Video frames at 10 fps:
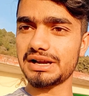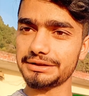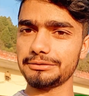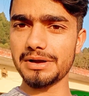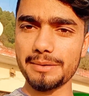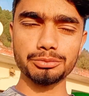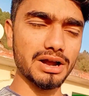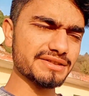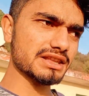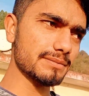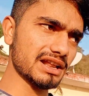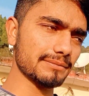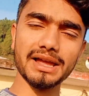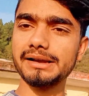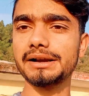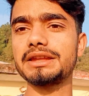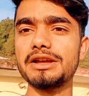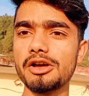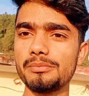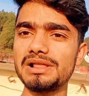दिखाता हूँ मैं आपको आज दिन भर हम क्या करते
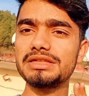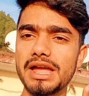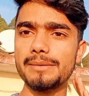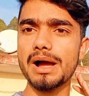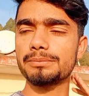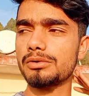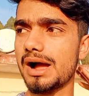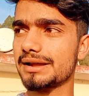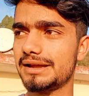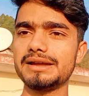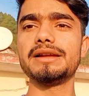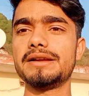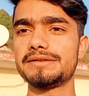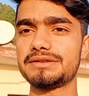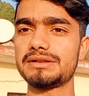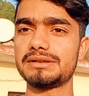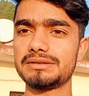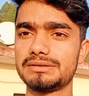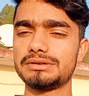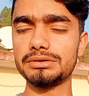हैं और मिलते हैं अब आपको आगे
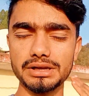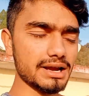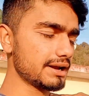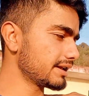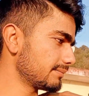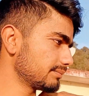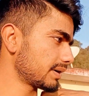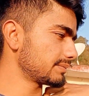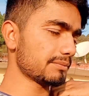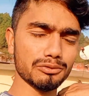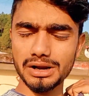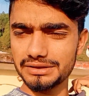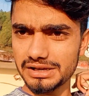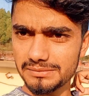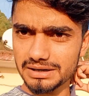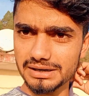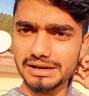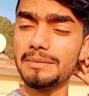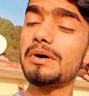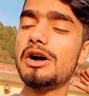जो दिखाएँगे हम अपना पूरा दिन भर का
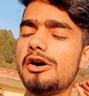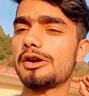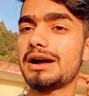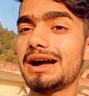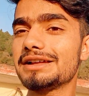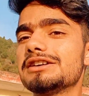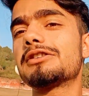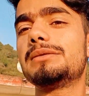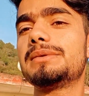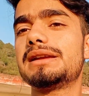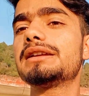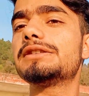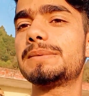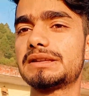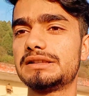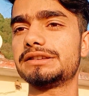काम और आज जाऊँगा मैं एक स्पेशल